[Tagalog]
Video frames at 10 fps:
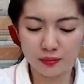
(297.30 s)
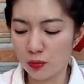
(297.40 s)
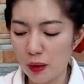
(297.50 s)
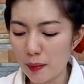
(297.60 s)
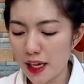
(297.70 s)
So,
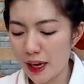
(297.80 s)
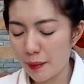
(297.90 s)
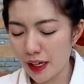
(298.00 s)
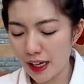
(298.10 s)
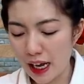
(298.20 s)
mamaya
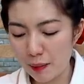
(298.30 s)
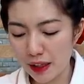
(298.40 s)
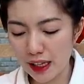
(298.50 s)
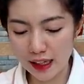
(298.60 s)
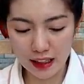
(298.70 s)

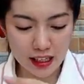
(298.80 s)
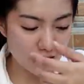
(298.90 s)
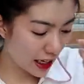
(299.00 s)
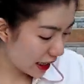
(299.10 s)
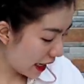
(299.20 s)
magagamit
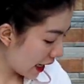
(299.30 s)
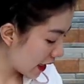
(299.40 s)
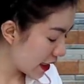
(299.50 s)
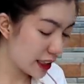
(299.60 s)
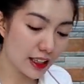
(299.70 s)
natin yung egg
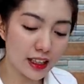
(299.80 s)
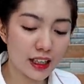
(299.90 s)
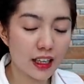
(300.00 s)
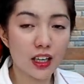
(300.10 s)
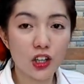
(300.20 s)

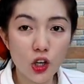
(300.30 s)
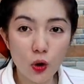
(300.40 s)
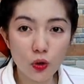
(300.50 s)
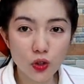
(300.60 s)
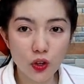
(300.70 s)

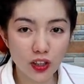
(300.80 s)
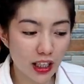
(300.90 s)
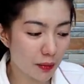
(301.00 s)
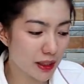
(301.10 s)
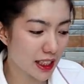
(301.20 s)
yolk so
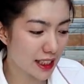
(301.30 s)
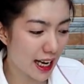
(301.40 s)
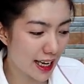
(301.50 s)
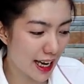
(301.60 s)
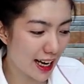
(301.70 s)
hindi yun
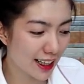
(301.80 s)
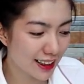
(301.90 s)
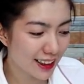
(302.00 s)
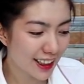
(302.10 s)
masasayang.